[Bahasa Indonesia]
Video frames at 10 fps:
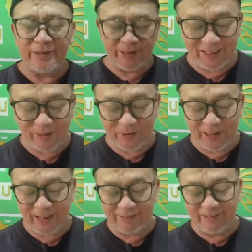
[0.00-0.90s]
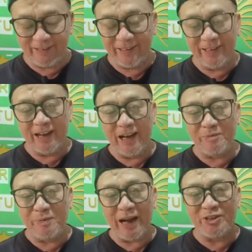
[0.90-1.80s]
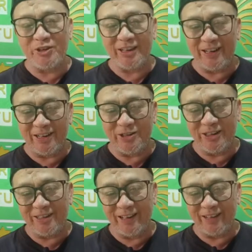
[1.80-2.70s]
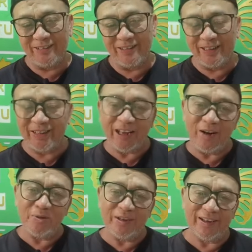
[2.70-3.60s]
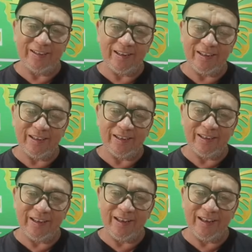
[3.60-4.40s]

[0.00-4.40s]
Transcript: ini kemudian Habib Aje Ali Jindan kita tahu ya dari uh,